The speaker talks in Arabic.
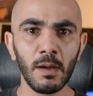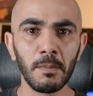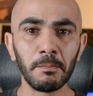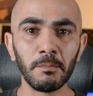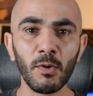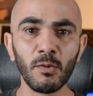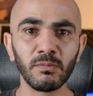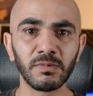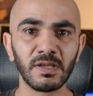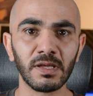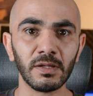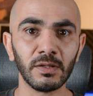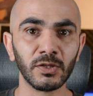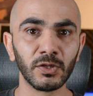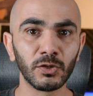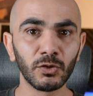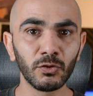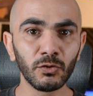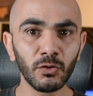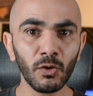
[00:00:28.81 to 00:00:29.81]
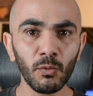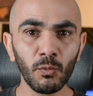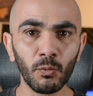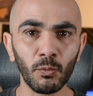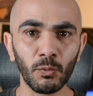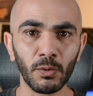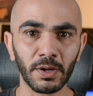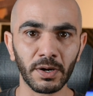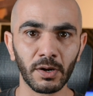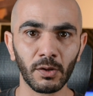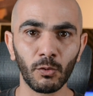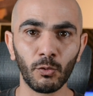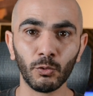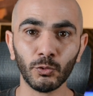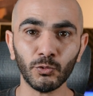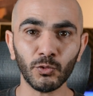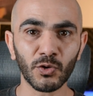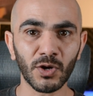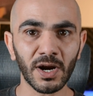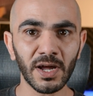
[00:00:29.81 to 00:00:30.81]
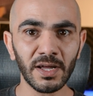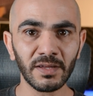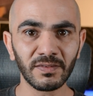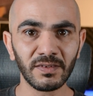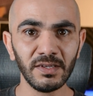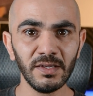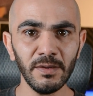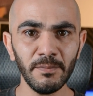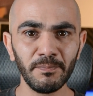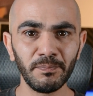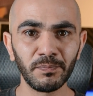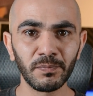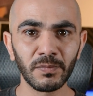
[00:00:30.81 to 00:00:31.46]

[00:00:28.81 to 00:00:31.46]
ممكن طور قدراتي